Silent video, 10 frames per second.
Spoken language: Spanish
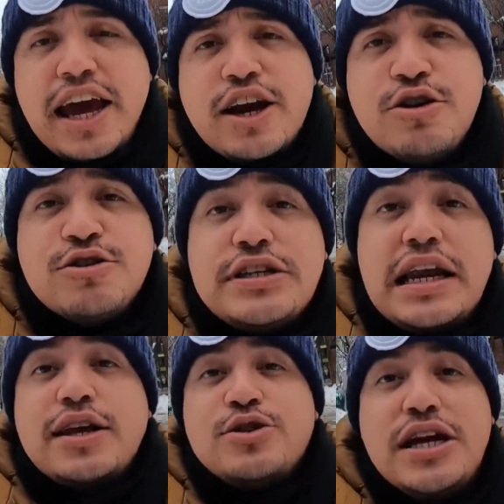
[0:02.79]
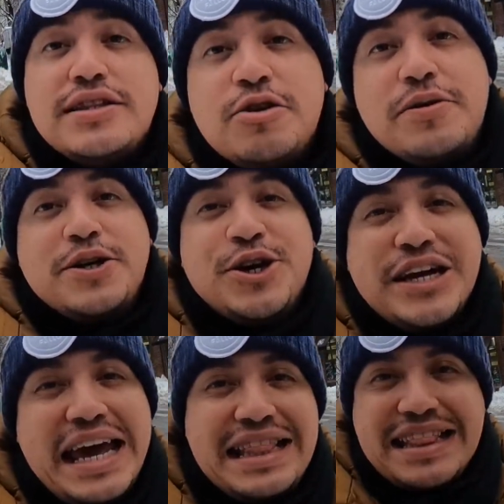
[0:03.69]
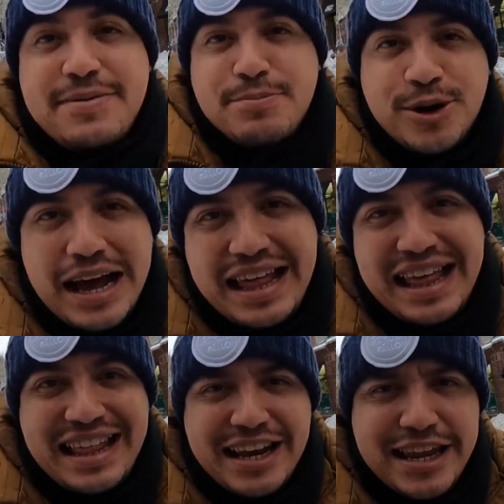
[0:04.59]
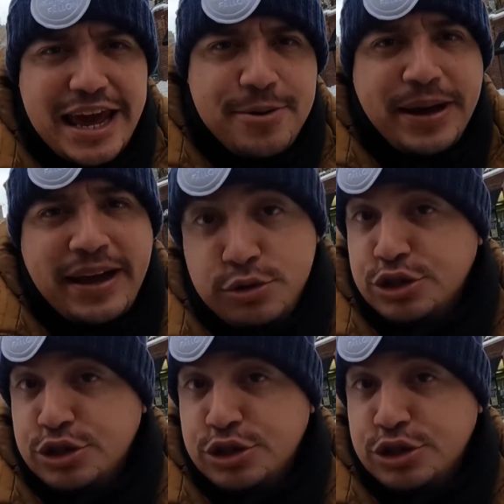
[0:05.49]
es conocer la ciudad de Nueva York en temporada de nieve.